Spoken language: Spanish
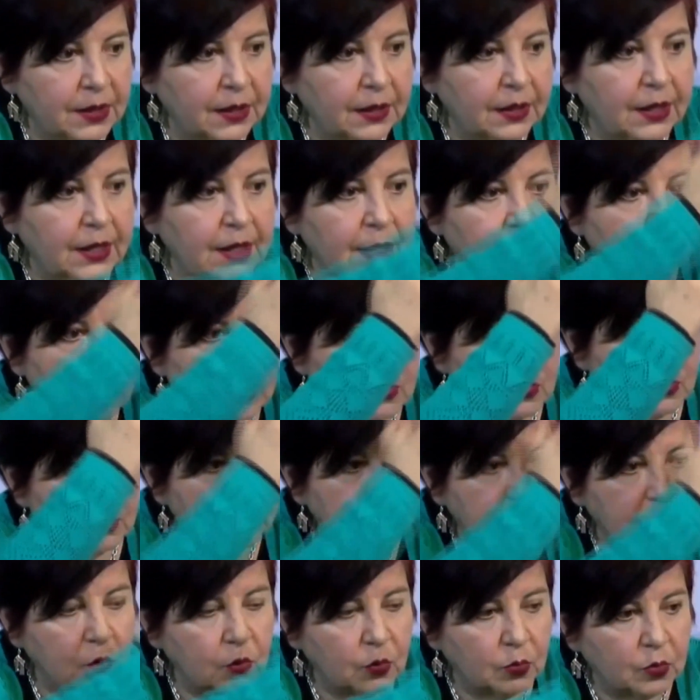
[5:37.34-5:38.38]
Medina,
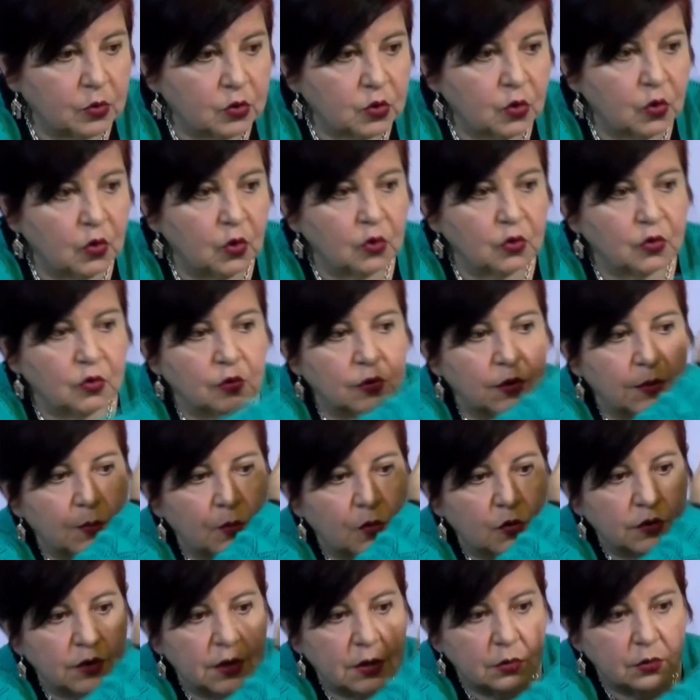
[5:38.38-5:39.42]
Roberto Moscoso, de
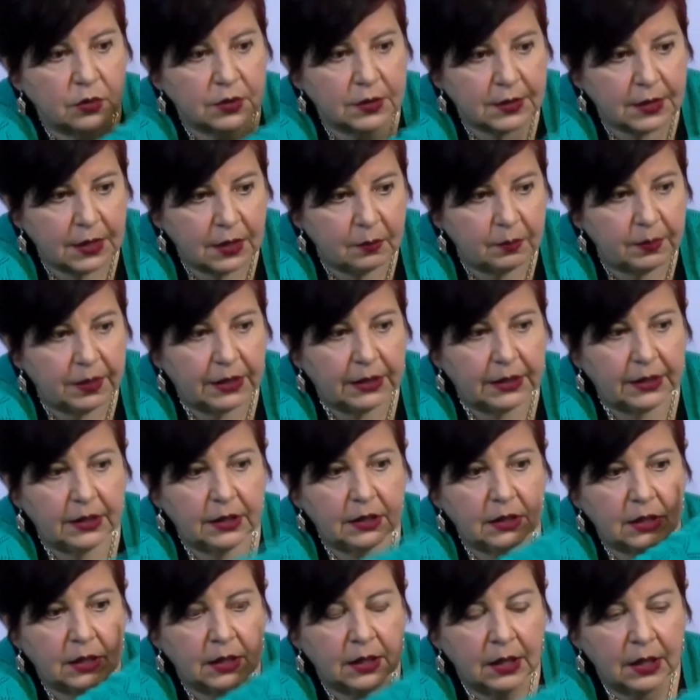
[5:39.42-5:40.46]
Monseñor
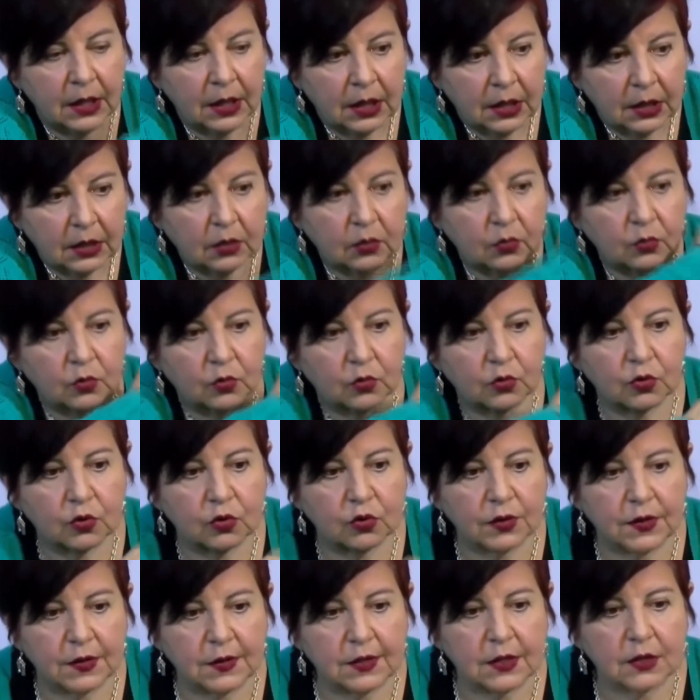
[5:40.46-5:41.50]
Scarpellini y unos
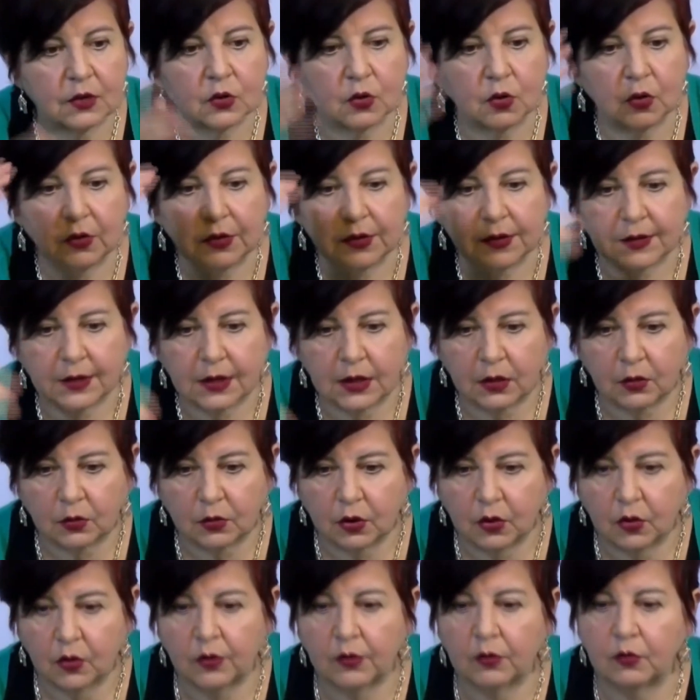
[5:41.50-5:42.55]
dos asesores de la
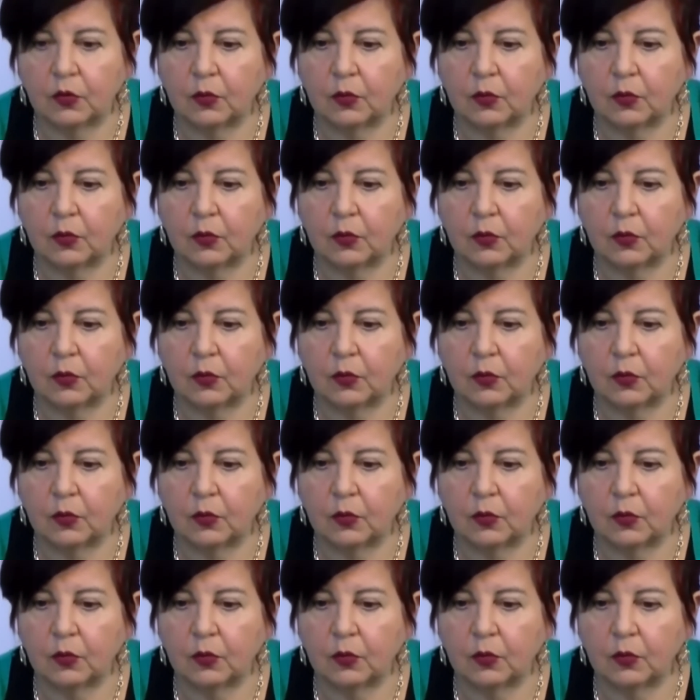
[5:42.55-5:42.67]
Unión